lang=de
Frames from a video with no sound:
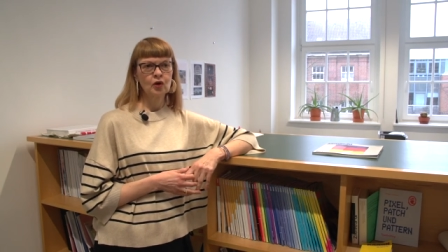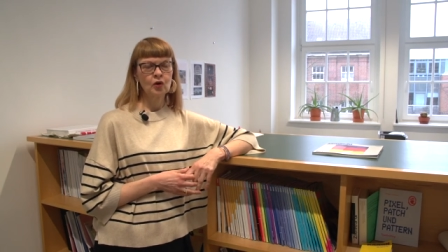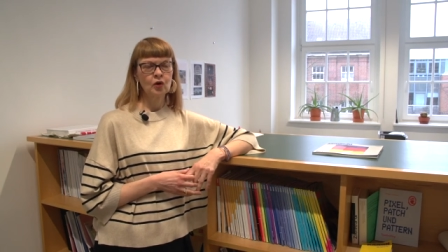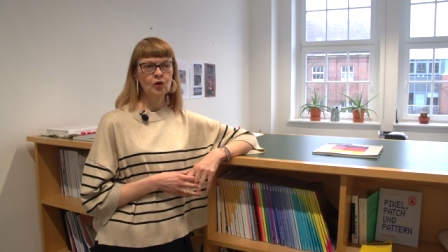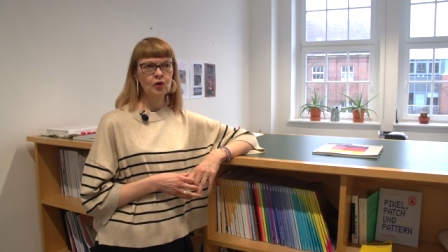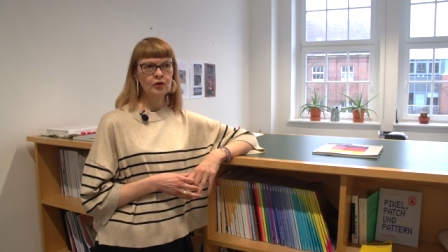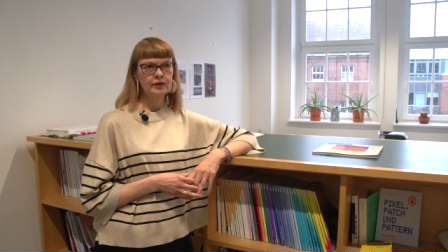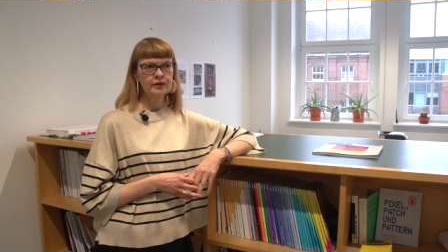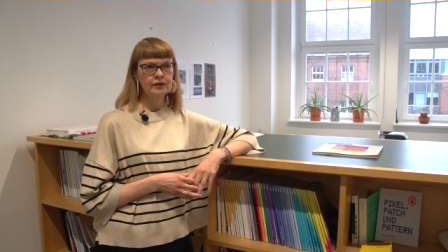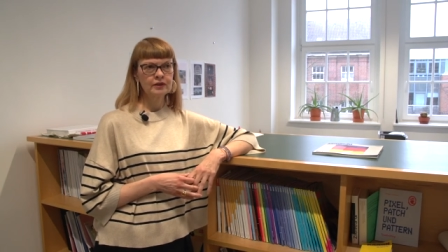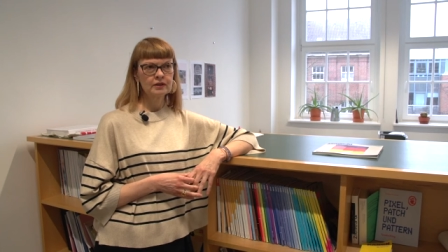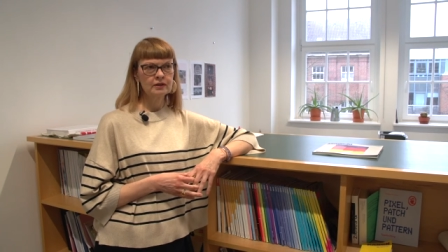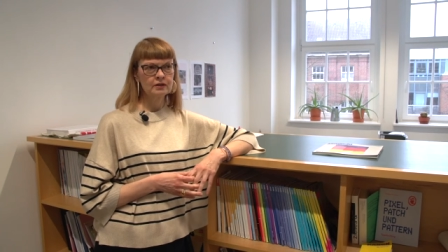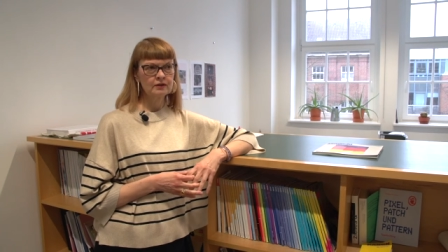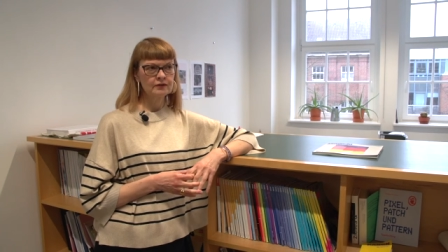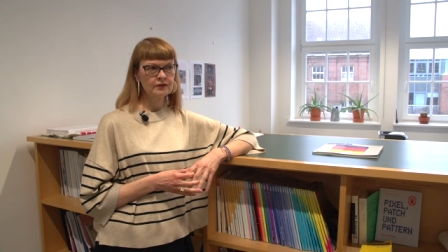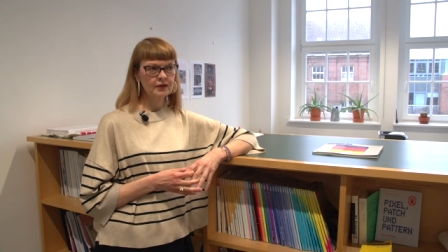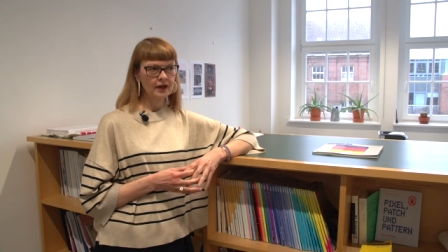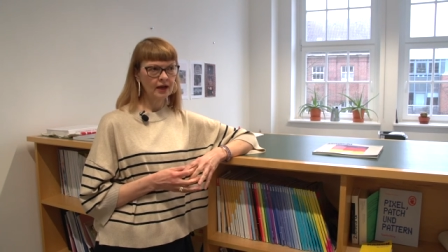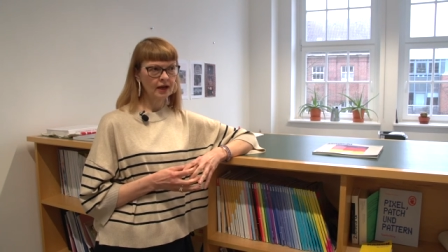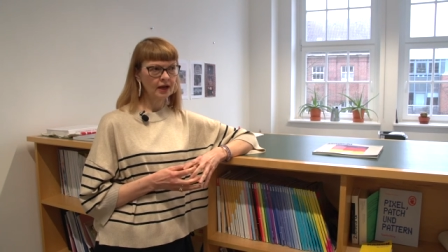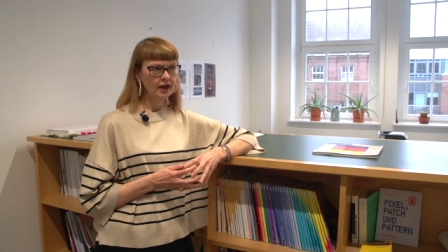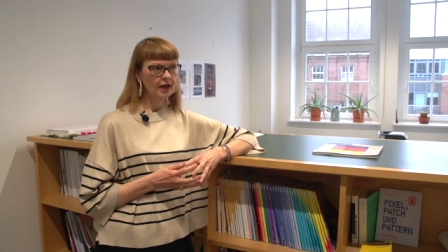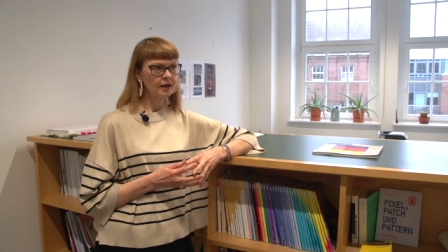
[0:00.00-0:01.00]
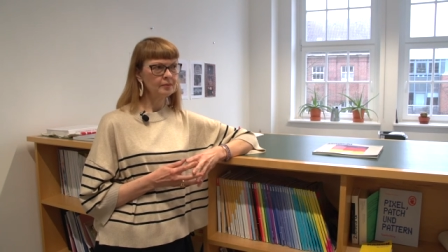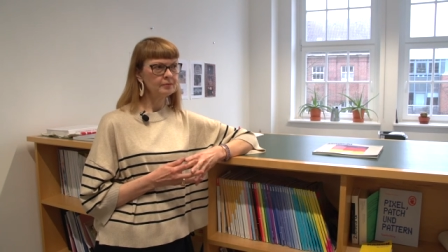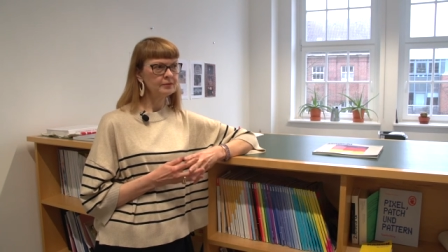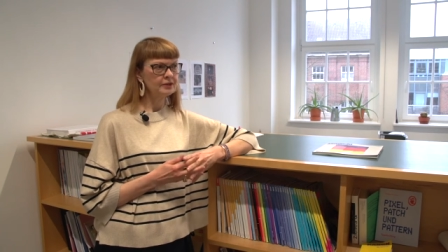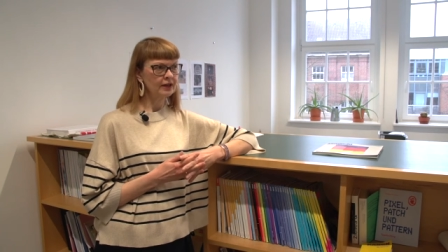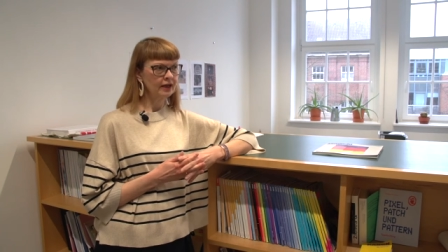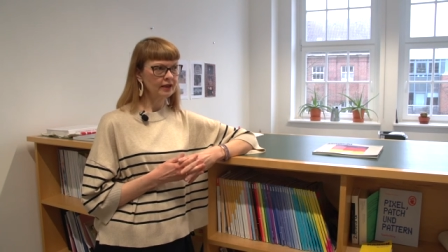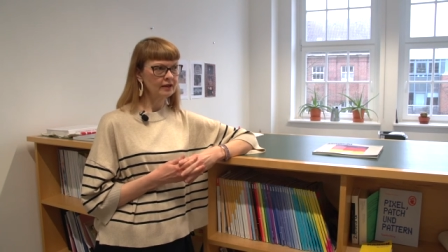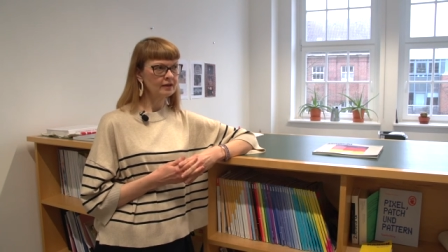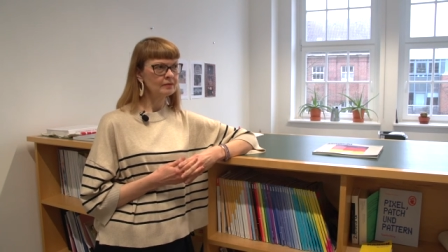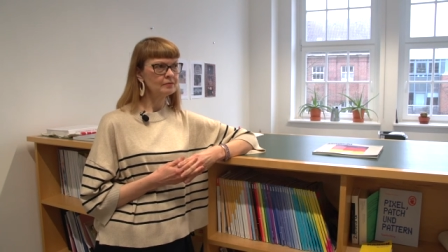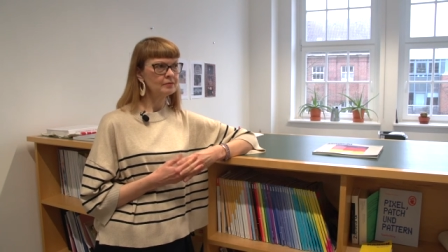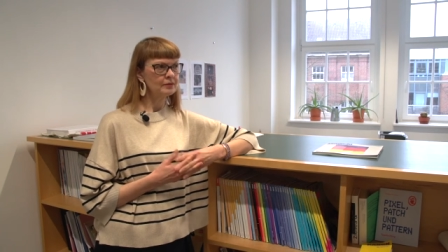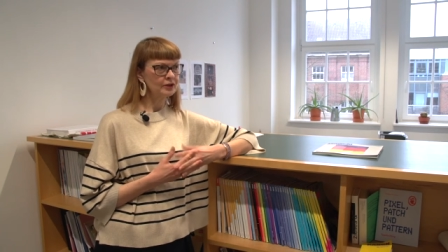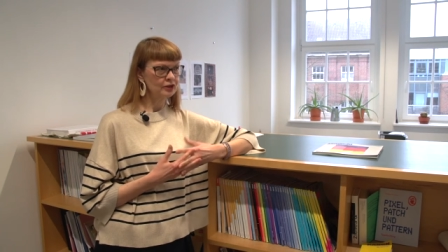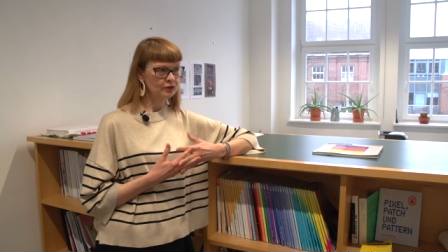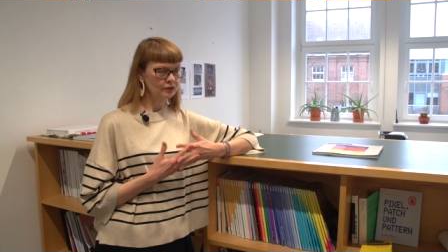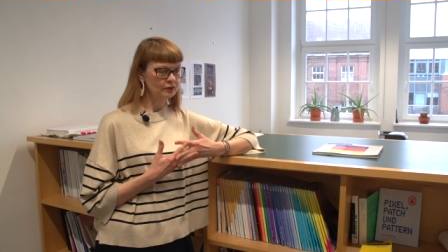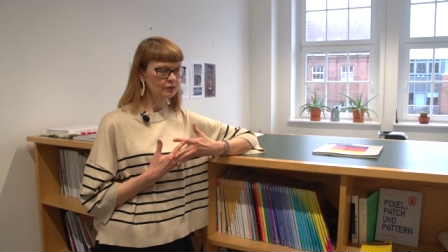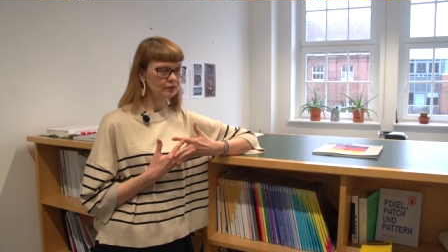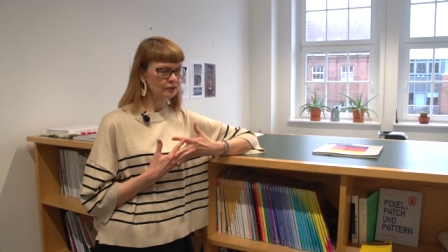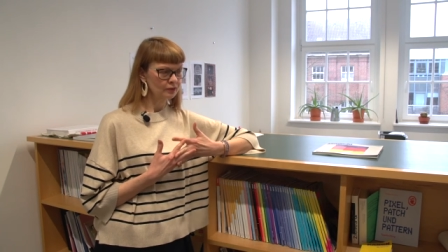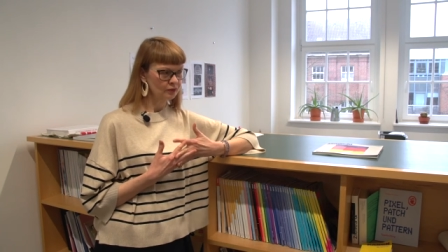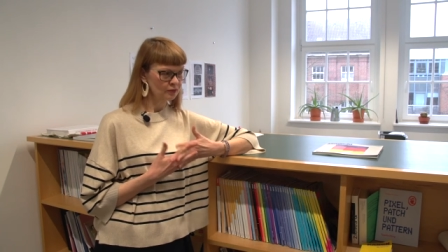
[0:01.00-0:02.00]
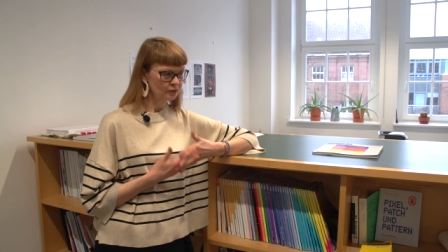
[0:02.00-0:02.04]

Und wir haben dann mit,